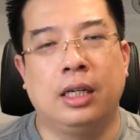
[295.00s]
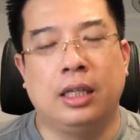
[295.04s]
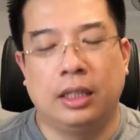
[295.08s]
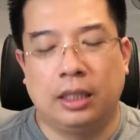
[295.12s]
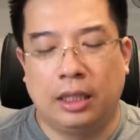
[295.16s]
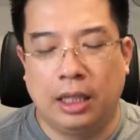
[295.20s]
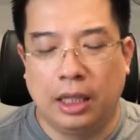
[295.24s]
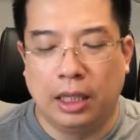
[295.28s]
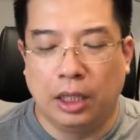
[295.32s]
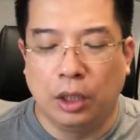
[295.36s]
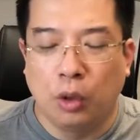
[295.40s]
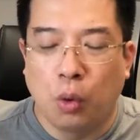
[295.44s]

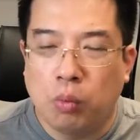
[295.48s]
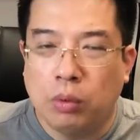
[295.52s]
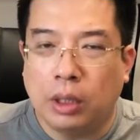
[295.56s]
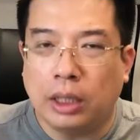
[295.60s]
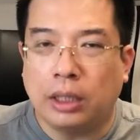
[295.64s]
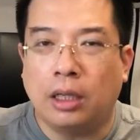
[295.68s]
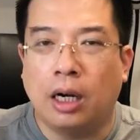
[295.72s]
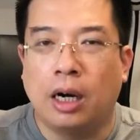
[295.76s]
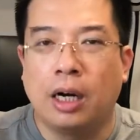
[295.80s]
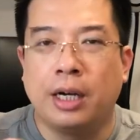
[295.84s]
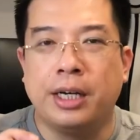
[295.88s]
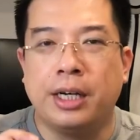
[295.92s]
Thì đúng cái
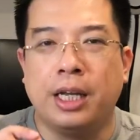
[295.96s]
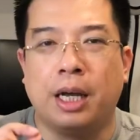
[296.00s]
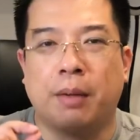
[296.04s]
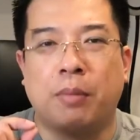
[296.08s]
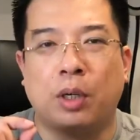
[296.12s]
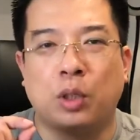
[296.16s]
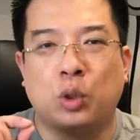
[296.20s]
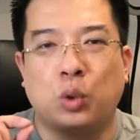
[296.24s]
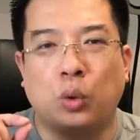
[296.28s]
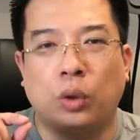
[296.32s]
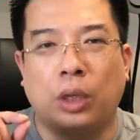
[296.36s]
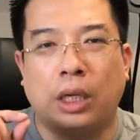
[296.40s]
thời điểm
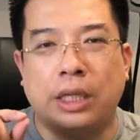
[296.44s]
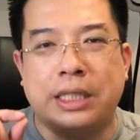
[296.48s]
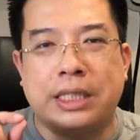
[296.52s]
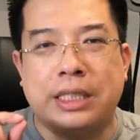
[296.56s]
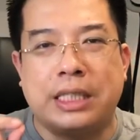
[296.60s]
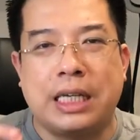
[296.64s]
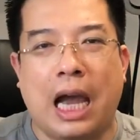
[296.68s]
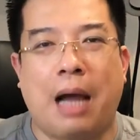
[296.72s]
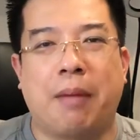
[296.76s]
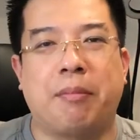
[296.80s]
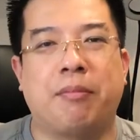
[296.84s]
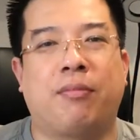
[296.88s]
mà chúng ta
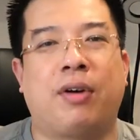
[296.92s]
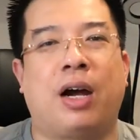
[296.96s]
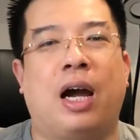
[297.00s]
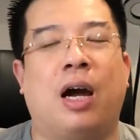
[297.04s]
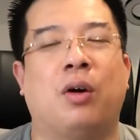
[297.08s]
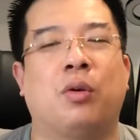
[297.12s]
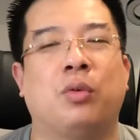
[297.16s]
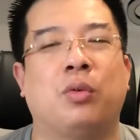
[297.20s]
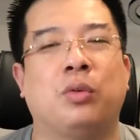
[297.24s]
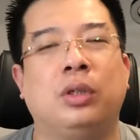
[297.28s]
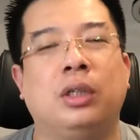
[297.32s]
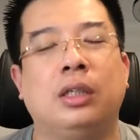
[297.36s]
chạm
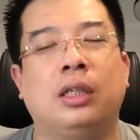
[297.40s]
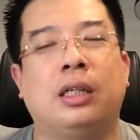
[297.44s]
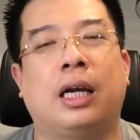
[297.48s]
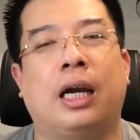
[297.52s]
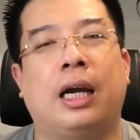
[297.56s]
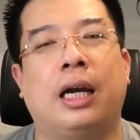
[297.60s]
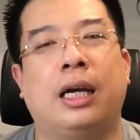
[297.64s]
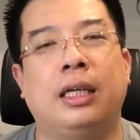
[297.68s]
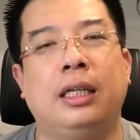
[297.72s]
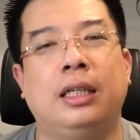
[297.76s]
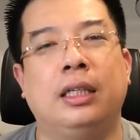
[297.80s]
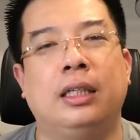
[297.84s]
vào những
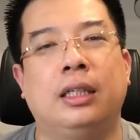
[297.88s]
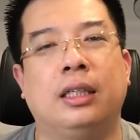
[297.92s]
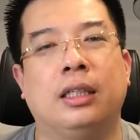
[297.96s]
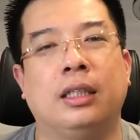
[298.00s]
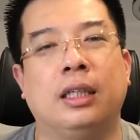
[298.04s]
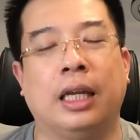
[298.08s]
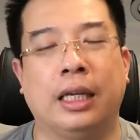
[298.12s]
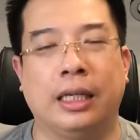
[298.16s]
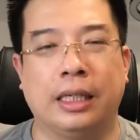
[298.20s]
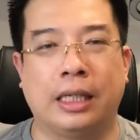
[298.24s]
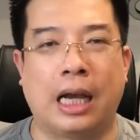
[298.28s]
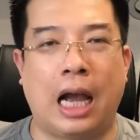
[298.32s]
cái
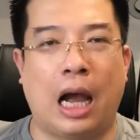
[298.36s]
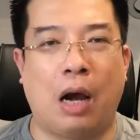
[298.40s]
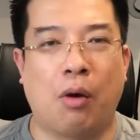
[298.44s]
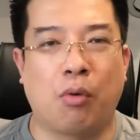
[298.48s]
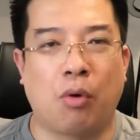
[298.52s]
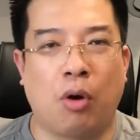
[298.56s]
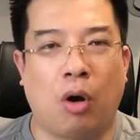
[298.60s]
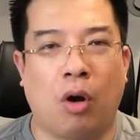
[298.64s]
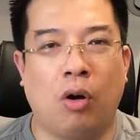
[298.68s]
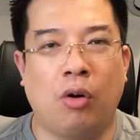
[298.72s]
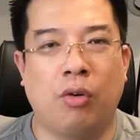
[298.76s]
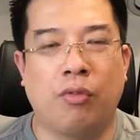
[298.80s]
đỉnh cao
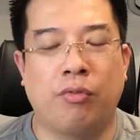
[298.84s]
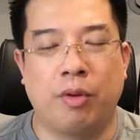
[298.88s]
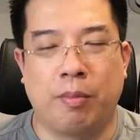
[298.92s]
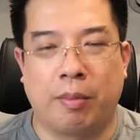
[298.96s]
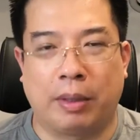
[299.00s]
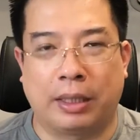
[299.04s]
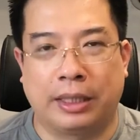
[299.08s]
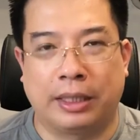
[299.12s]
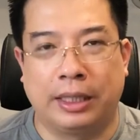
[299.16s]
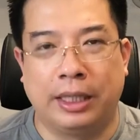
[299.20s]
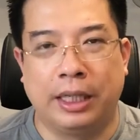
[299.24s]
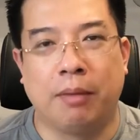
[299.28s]
đó về
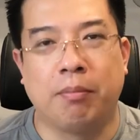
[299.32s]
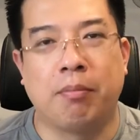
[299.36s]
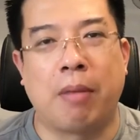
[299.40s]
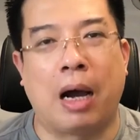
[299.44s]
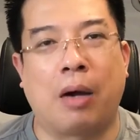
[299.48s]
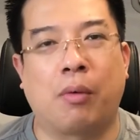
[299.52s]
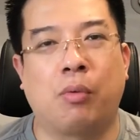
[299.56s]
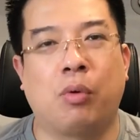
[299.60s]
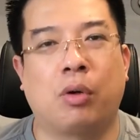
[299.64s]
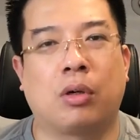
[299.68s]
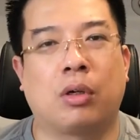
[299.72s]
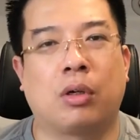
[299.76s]
mặt tiền
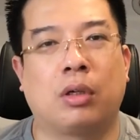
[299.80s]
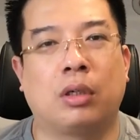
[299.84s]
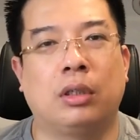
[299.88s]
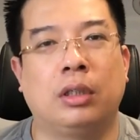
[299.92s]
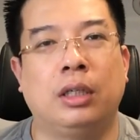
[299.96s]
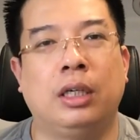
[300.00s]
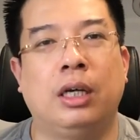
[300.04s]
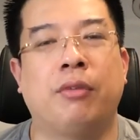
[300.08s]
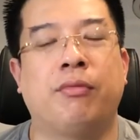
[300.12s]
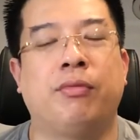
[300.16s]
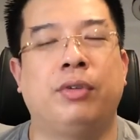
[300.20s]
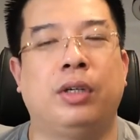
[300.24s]
bạc hoặc
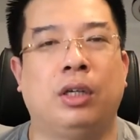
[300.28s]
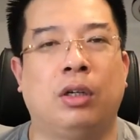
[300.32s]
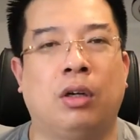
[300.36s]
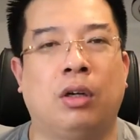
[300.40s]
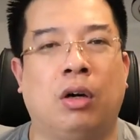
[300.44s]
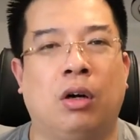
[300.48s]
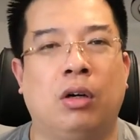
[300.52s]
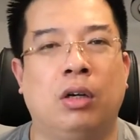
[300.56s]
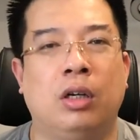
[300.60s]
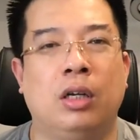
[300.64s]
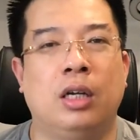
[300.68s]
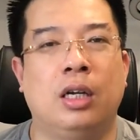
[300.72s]
địa vị
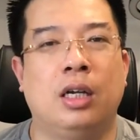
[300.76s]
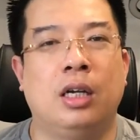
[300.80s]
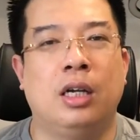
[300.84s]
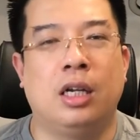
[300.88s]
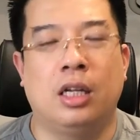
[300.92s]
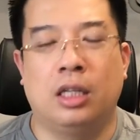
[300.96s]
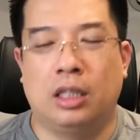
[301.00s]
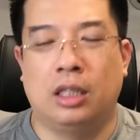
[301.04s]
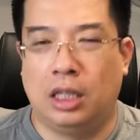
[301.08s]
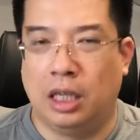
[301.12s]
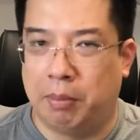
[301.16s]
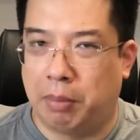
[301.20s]
đó,
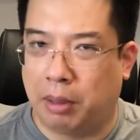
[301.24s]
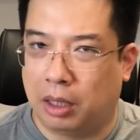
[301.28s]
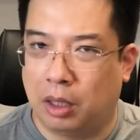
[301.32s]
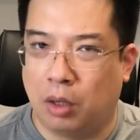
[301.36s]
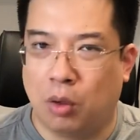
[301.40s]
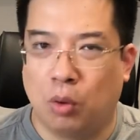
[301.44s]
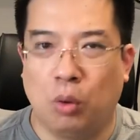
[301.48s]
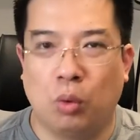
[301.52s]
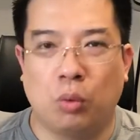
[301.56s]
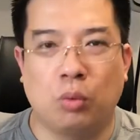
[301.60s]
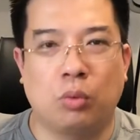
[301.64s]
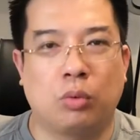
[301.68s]
thì bắt
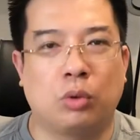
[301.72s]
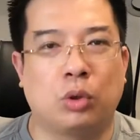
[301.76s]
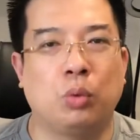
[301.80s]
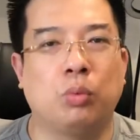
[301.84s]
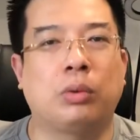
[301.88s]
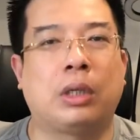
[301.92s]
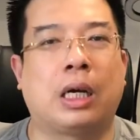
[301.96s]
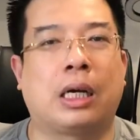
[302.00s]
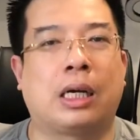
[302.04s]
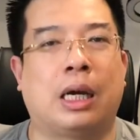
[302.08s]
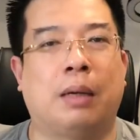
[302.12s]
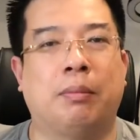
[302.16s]
đầu lúc chúng
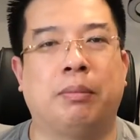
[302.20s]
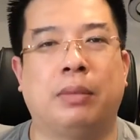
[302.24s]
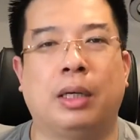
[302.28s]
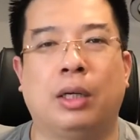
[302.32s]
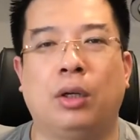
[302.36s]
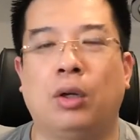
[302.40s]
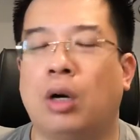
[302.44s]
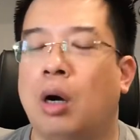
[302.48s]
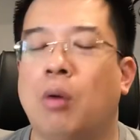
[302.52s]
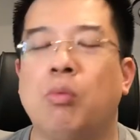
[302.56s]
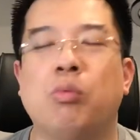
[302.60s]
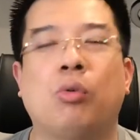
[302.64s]
ta cảm thấy
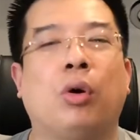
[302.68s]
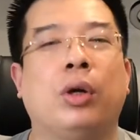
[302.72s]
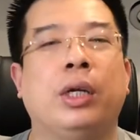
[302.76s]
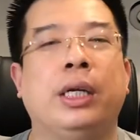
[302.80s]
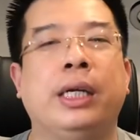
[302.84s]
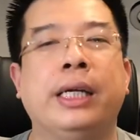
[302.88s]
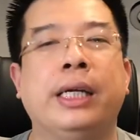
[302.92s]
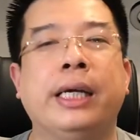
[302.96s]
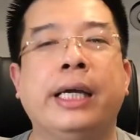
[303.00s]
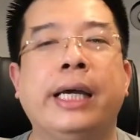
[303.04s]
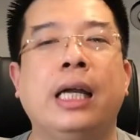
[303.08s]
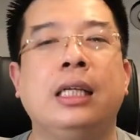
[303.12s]
nó không có
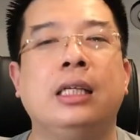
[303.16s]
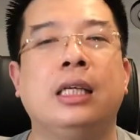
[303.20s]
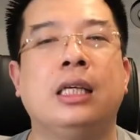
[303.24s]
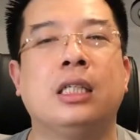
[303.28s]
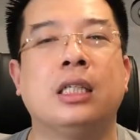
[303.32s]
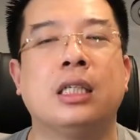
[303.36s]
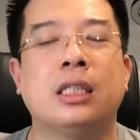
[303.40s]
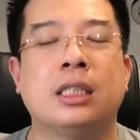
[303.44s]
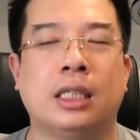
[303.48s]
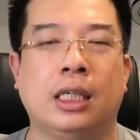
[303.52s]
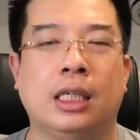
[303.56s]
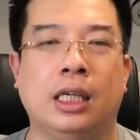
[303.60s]
ý nghĩa như
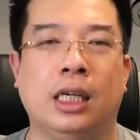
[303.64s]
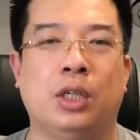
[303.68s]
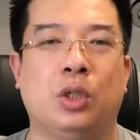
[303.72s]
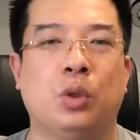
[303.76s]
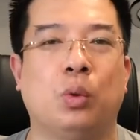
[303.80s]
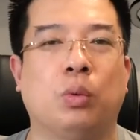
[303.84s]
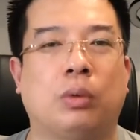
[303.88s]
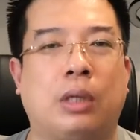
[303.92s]
những gì chúng